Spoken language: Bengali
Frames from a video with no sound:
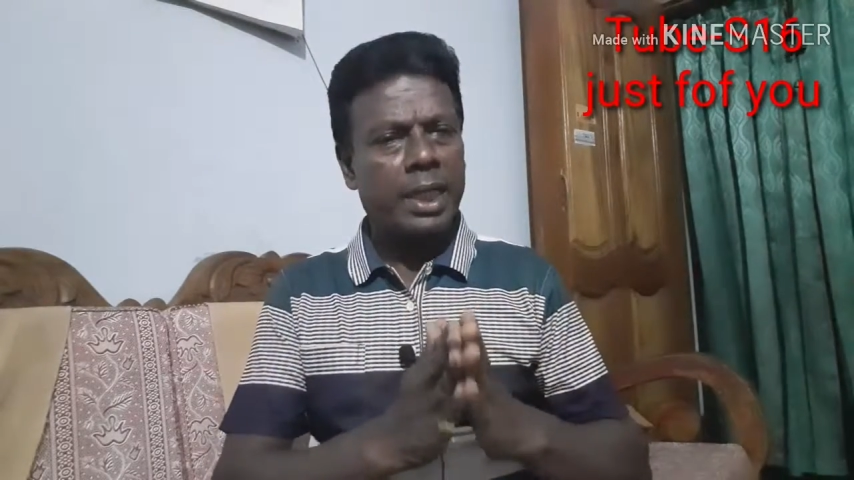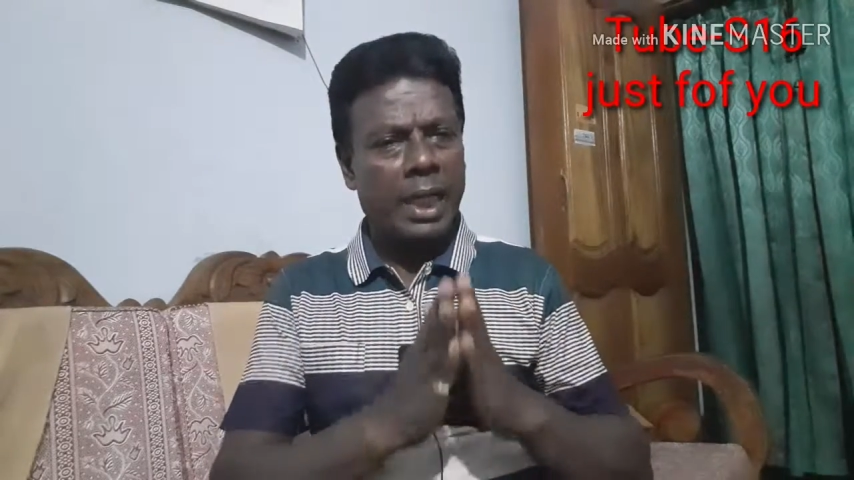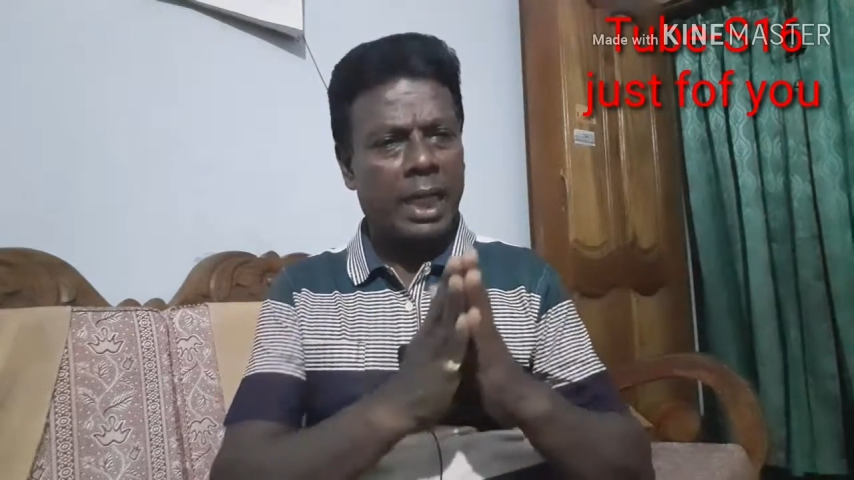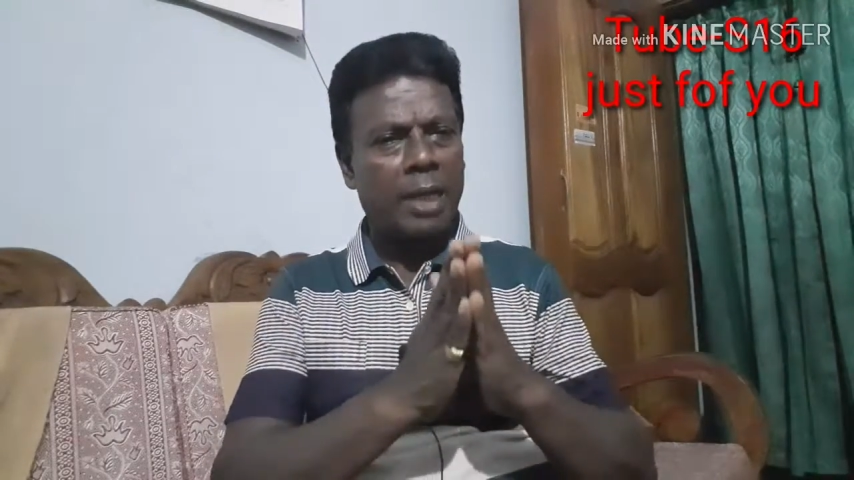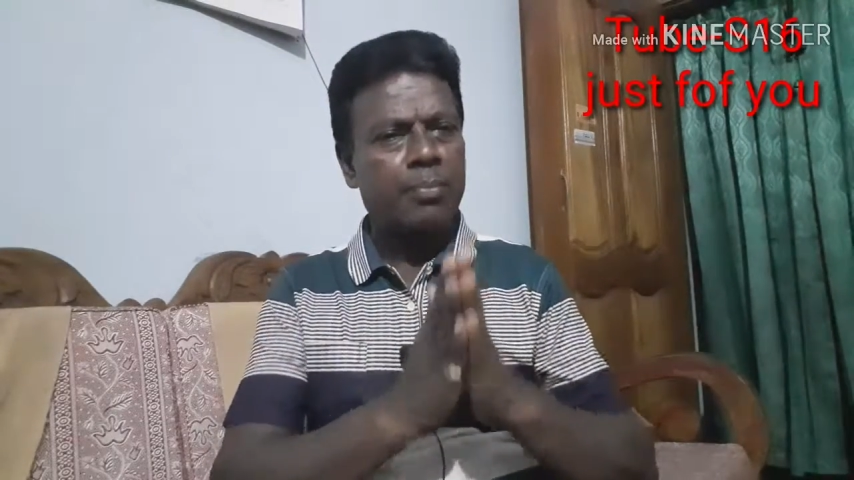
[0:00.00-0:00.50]

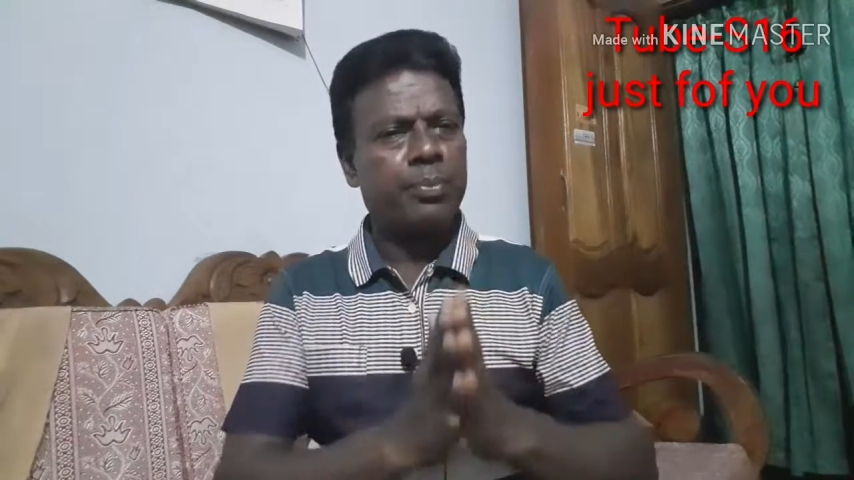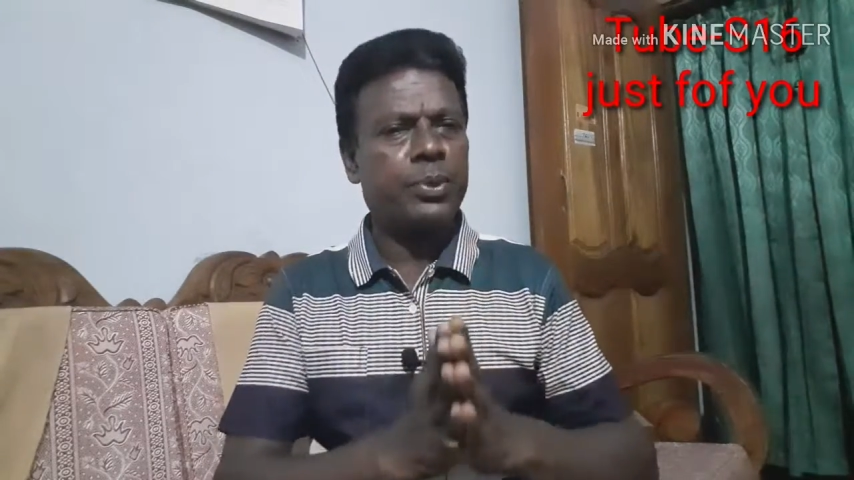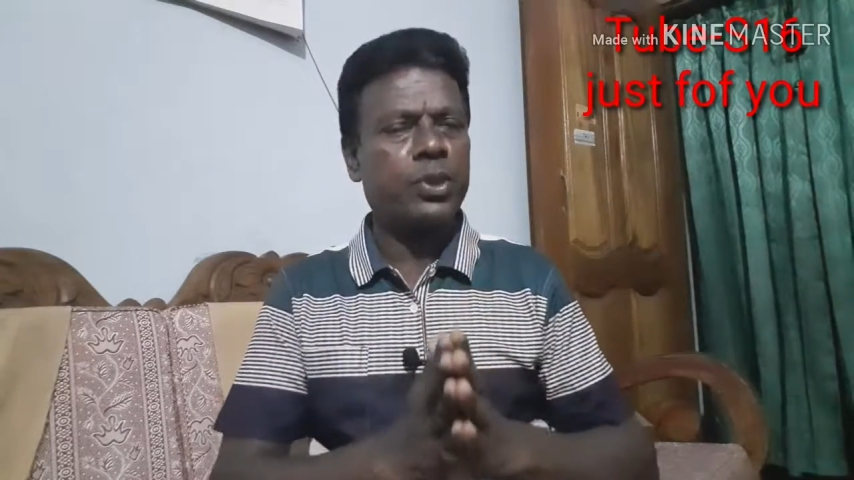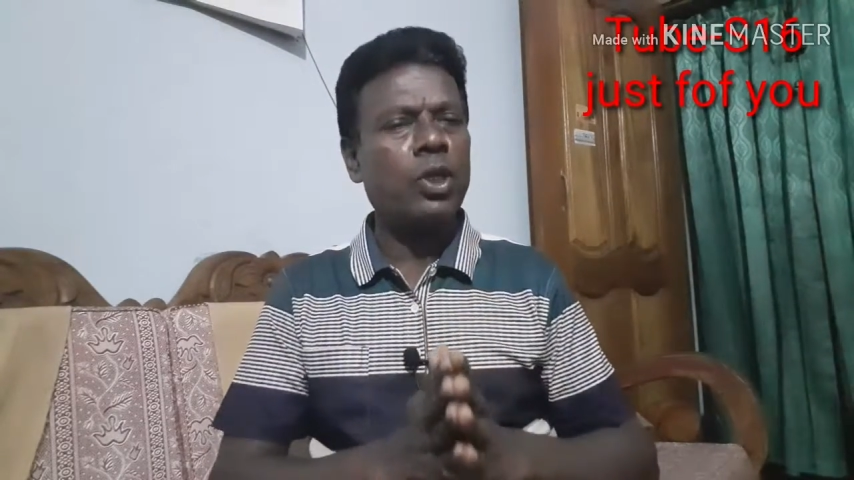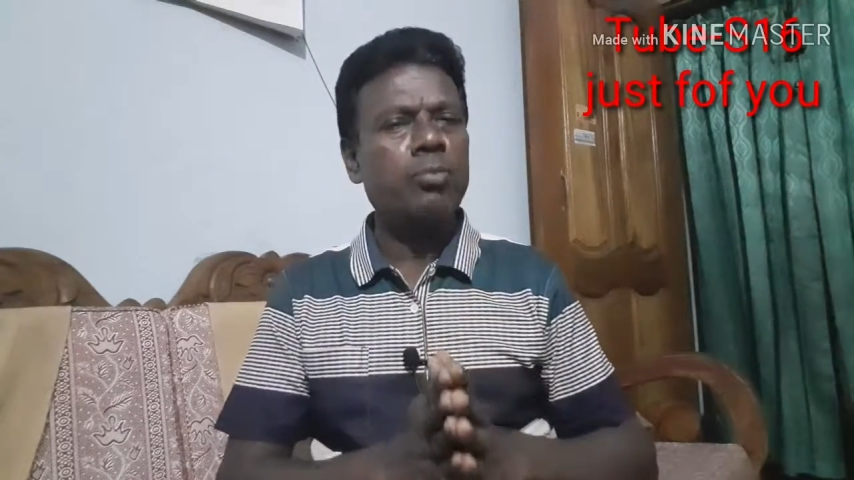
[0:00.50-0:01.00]
খারাপ
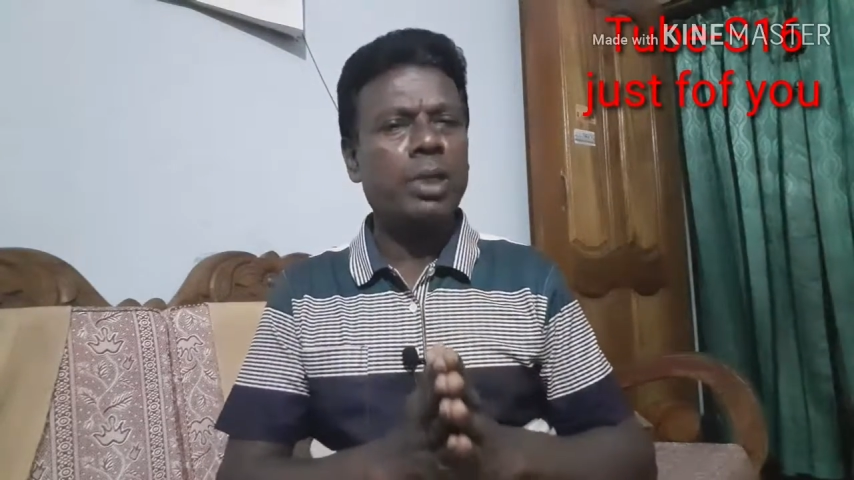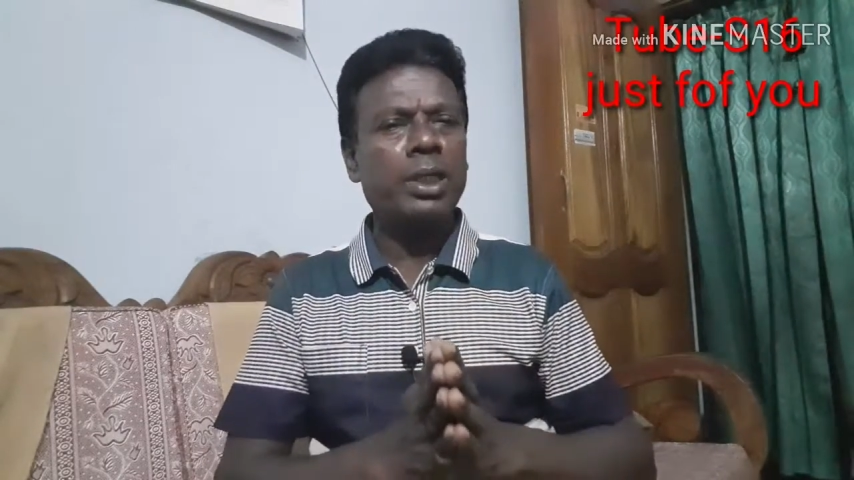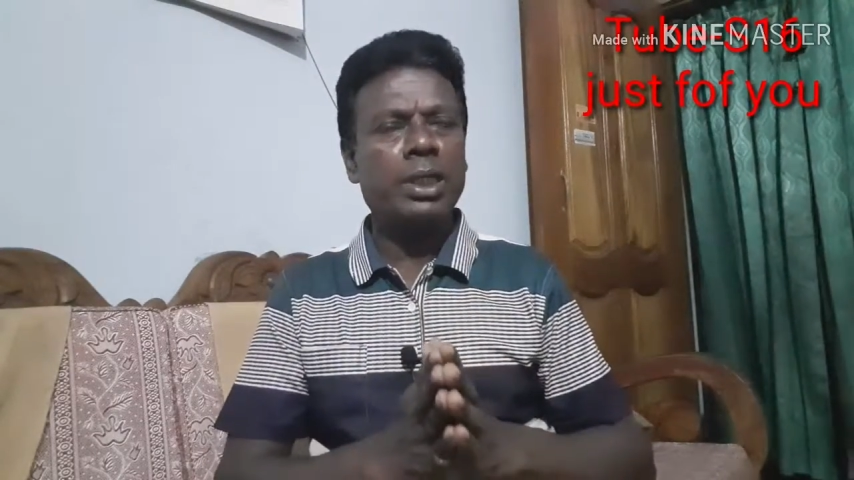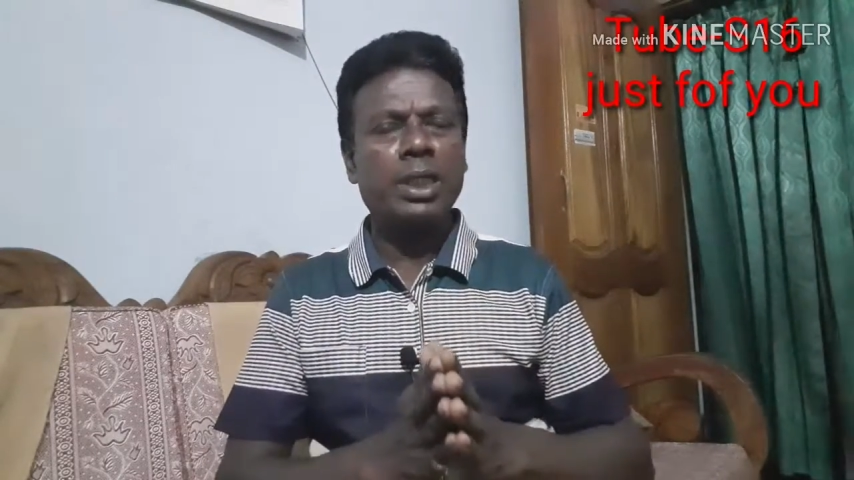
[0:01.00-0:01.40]
সংবাদ